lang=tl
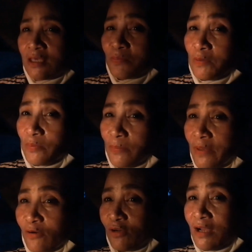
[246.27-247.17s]

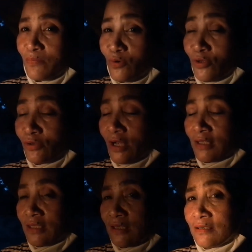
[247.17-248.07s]
Ipiprepare ko lang po yung
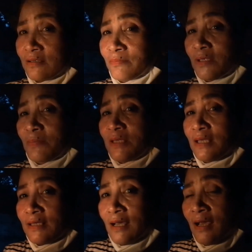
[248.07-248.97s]
ating
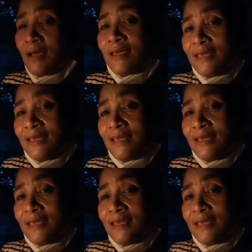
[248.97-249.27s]
bibigay na